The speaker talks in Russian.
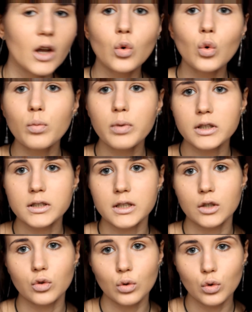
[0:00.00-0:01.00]
губы,
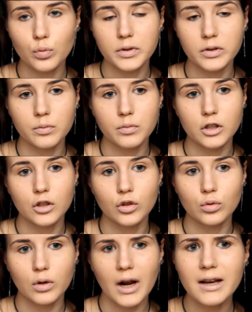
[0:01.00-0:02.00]
те, кто любит именно
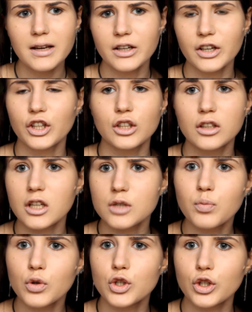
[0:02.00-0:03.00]
натуральные, какие-то
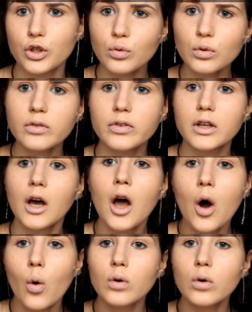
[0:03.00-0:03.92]
даже больше нюдовые,